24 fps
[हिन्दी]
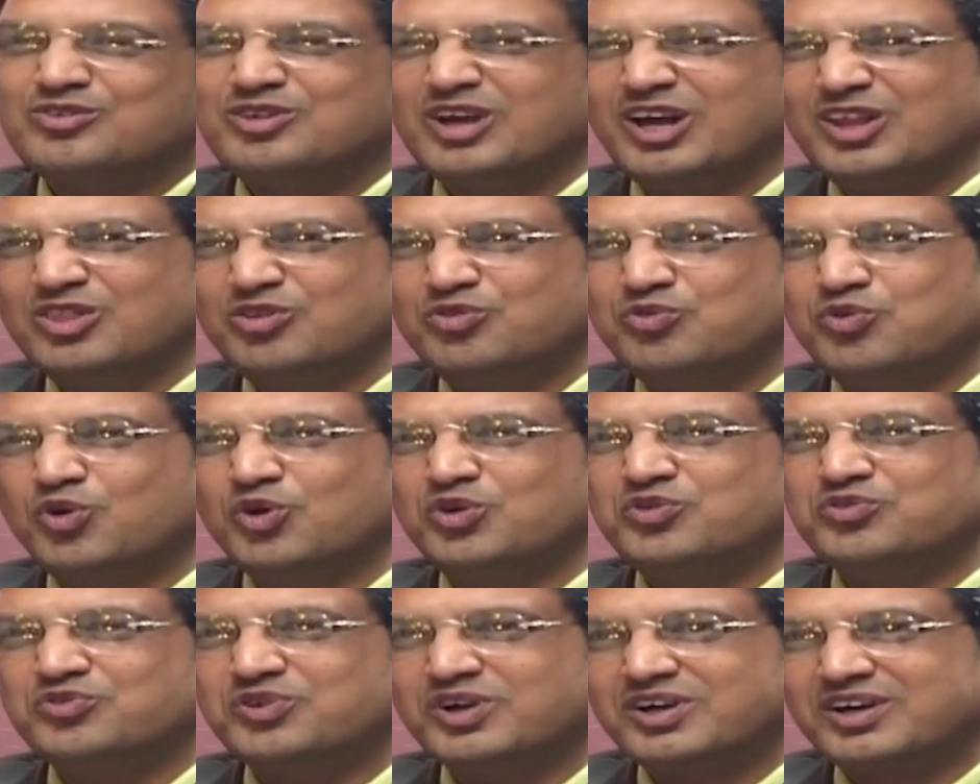चंद
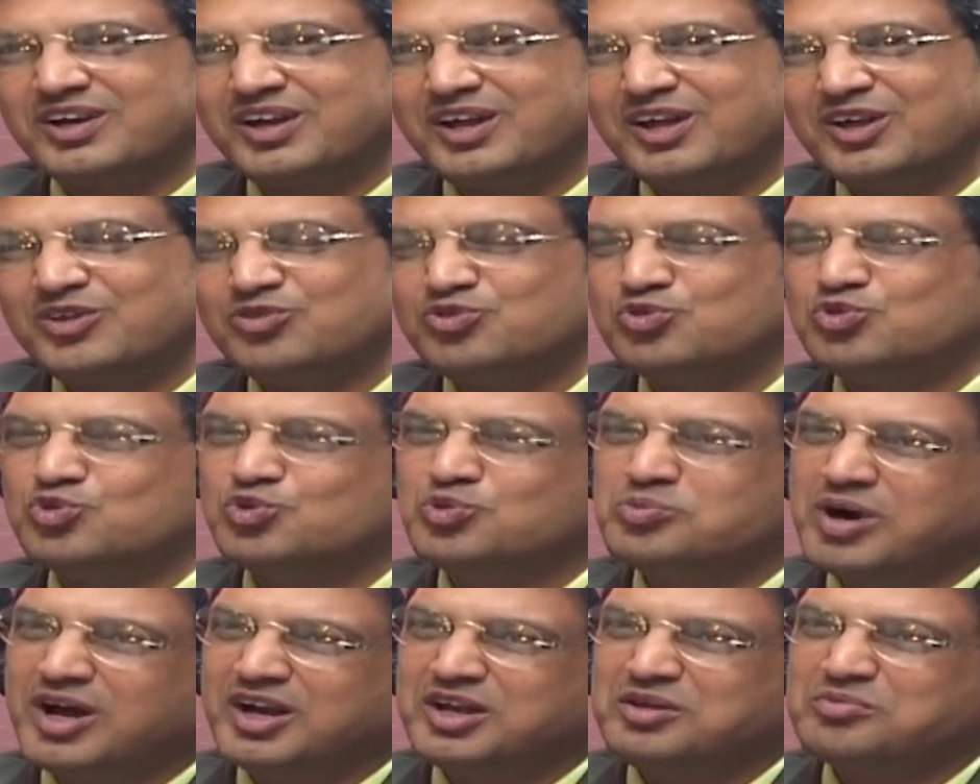फोश फिक्रे
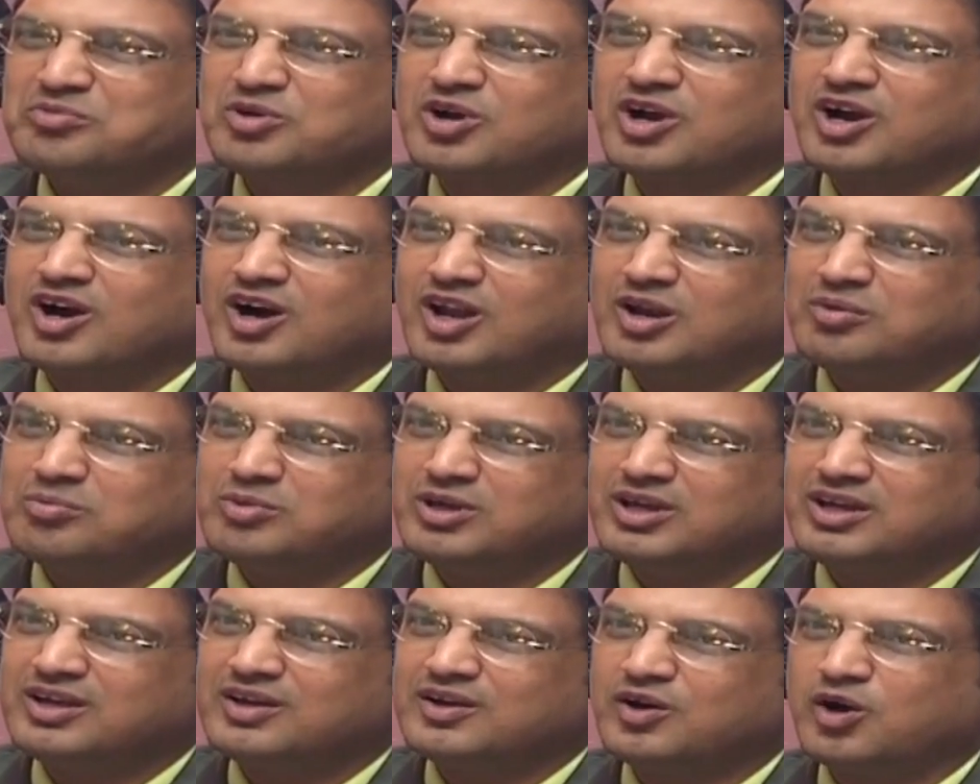जूमानी
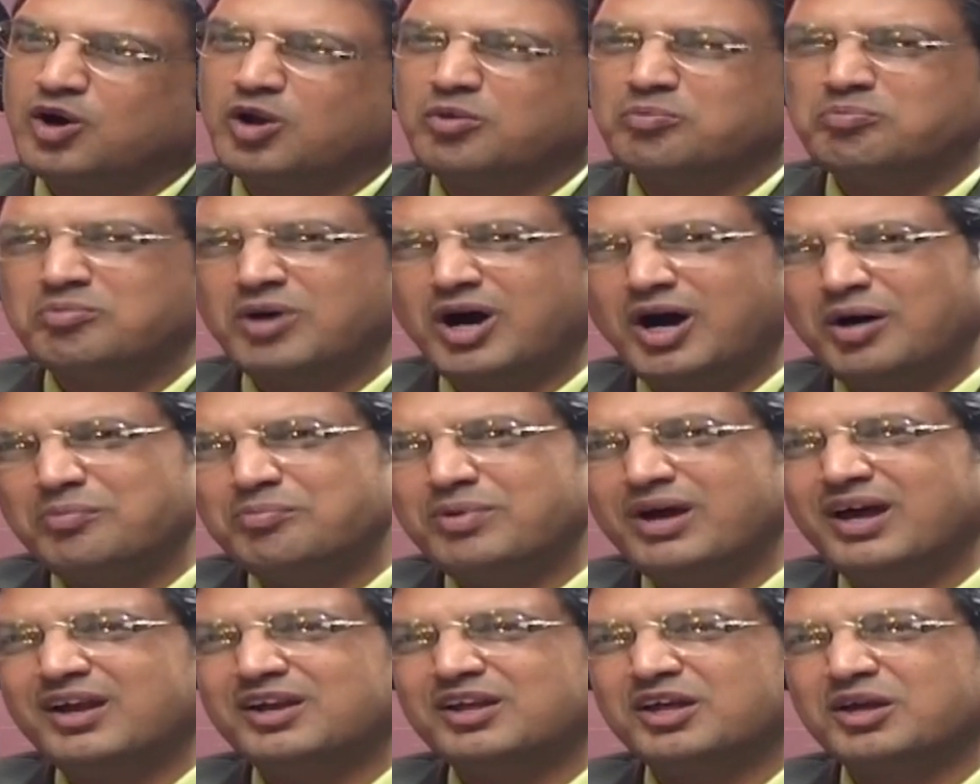मकालमे और माँ
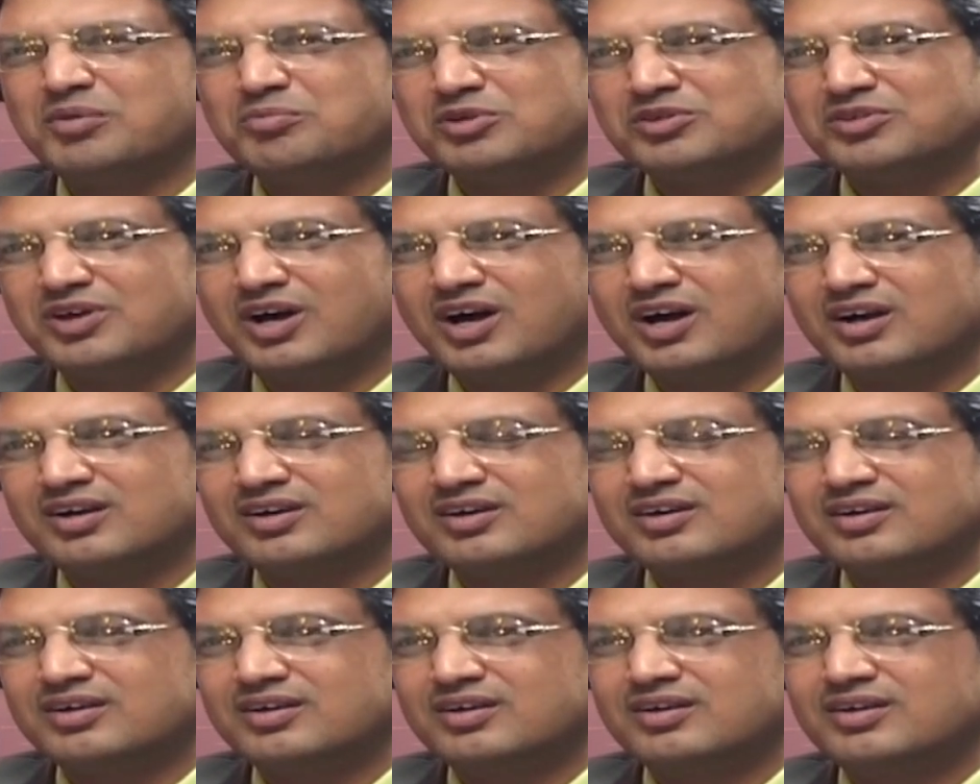बहन के
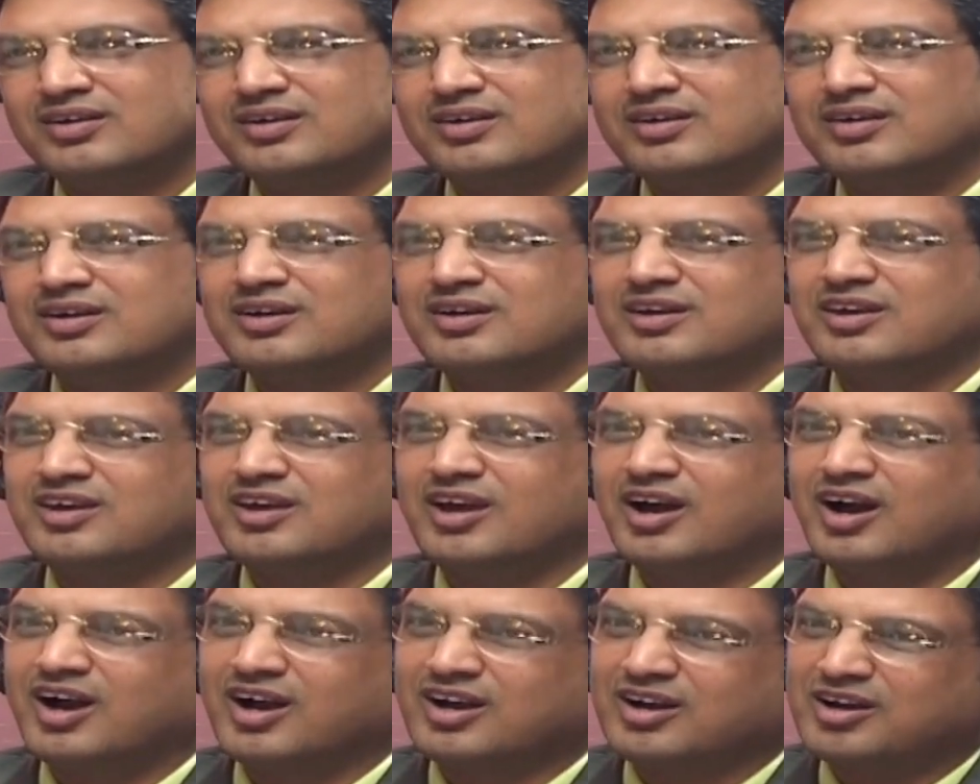मजाक
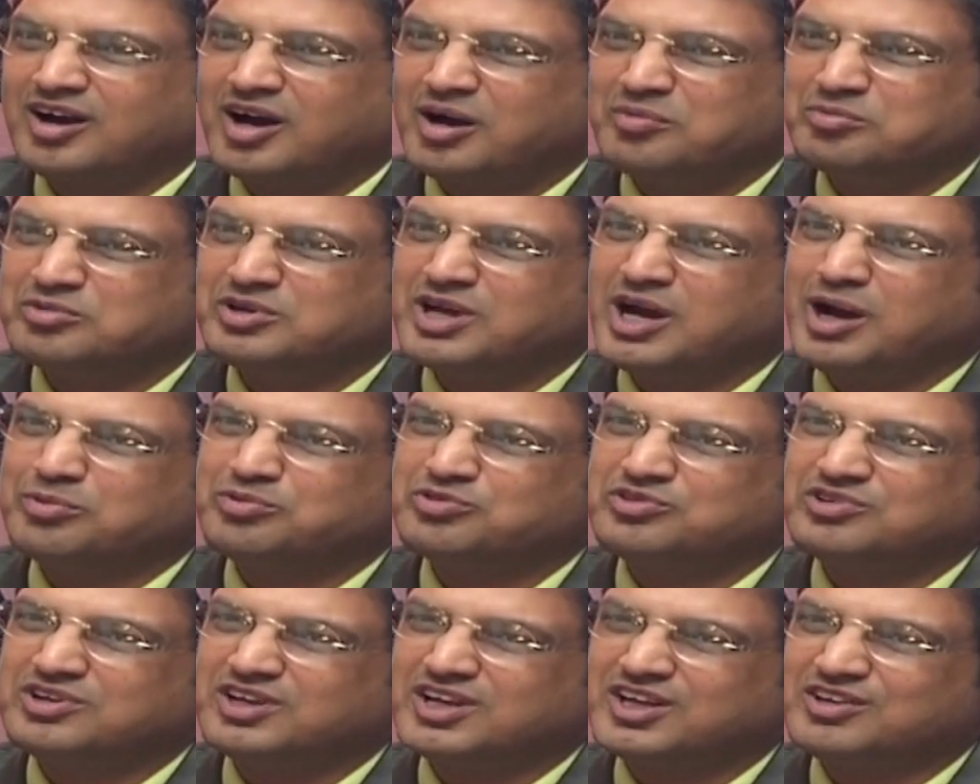क्या कामयाब
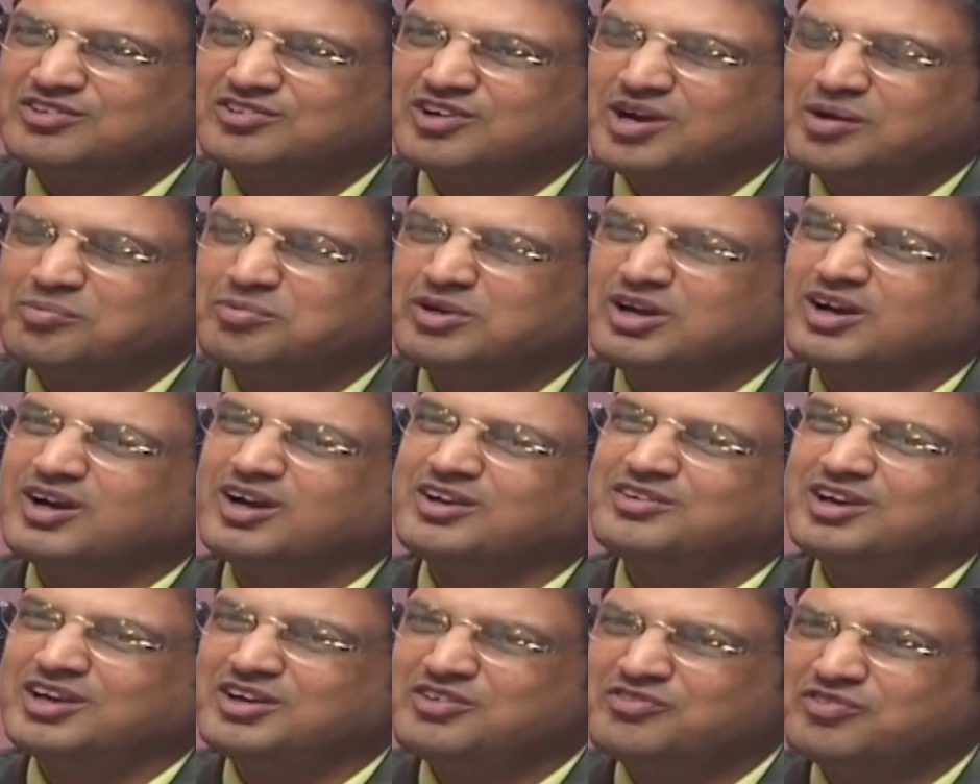स्टेज ड्रामे का
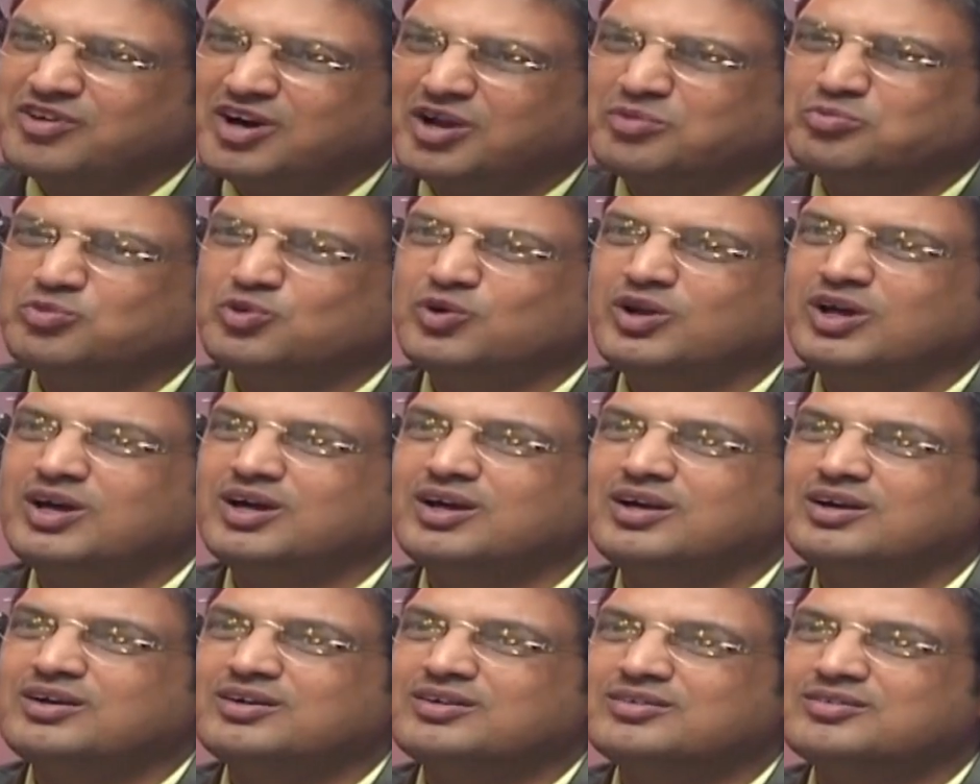यही फार्मूला
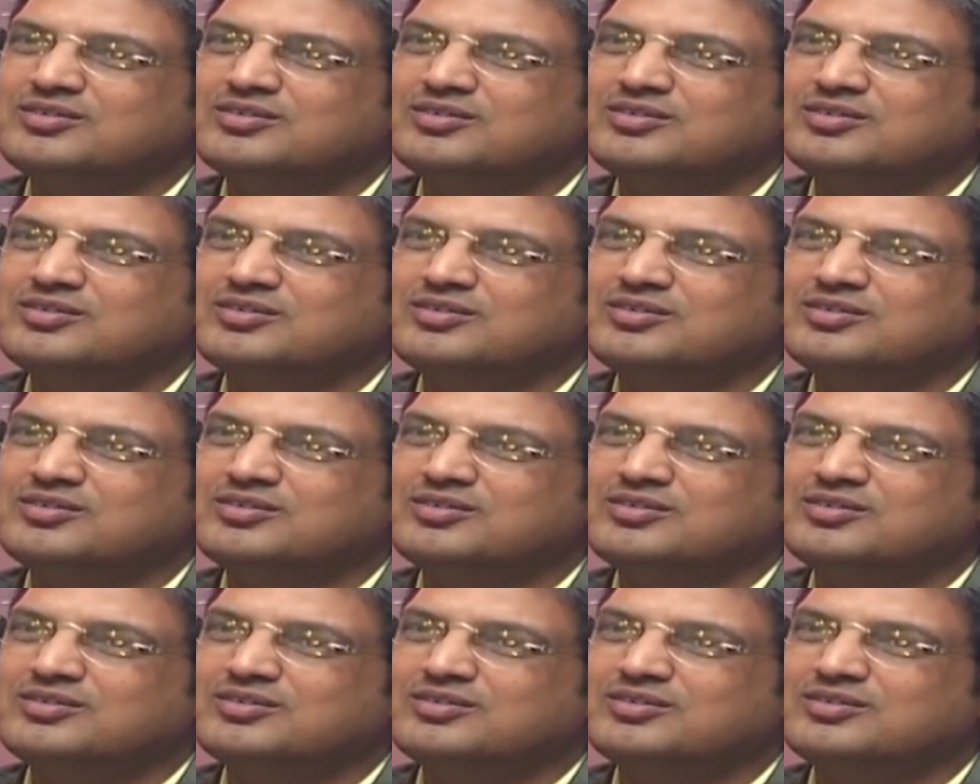है